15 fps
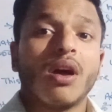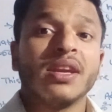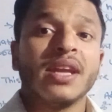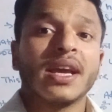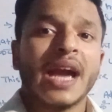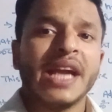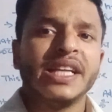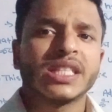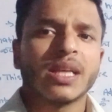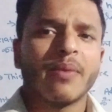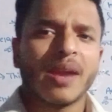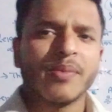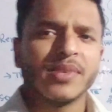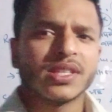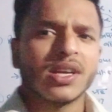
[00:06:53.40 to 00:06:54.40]
अन्य काइंड्स
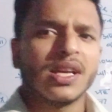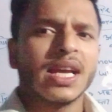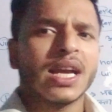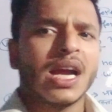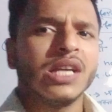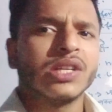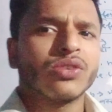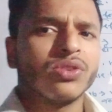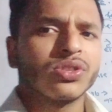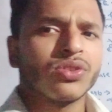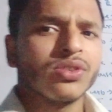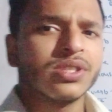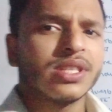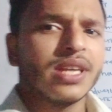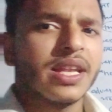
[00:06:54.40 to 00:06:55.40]
के बारे में इसके अन्य काइंड कौन
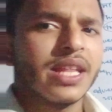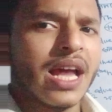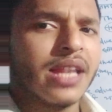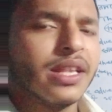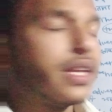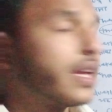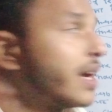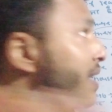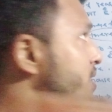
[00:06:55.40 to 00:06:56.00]
कौन से है ध्यान दीजिएगा